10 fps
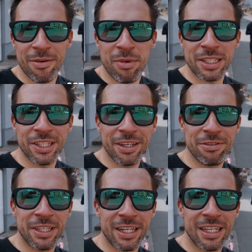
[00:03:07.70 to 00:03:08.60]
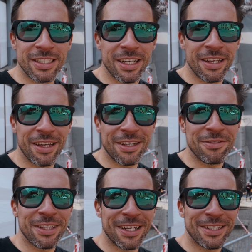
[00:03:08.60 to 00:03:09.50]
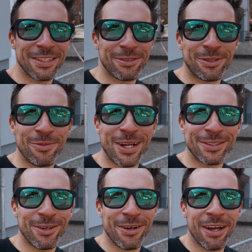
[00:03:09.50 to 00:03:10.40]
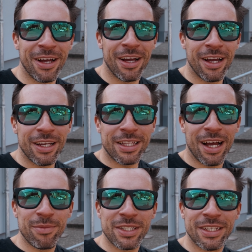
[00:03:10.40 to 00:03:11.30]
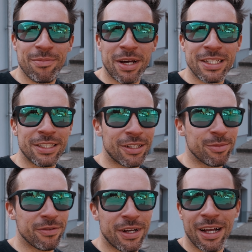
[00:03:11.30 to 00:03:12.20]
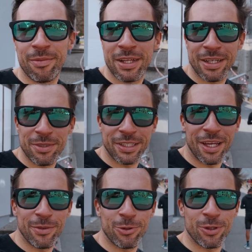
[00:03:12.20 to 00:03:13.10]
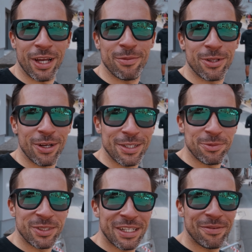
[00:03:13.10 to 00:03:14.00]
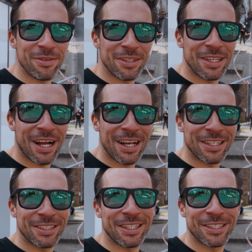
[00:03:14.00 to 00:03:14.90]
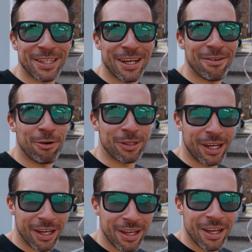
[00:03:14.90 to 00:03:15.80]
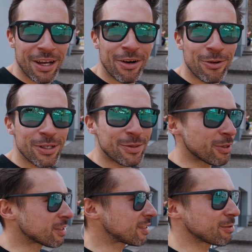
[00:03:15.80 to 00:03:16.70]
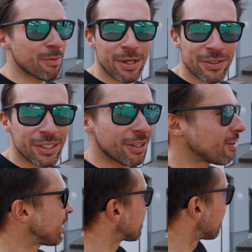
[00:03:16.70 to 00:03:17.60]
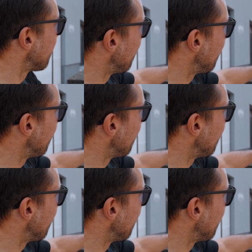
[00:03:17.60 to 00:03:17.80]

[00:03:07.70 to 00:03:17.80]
macie jej w internecie, widać, w zręcznym obrazku. Tam jest najbardziej stromy fragment, a my stajemy tutaj, bo to jest moim zdaniem idealne zdjęcie na fotkę. Ogólnie rzecz biorąc chcę złapać właśnie kolarzy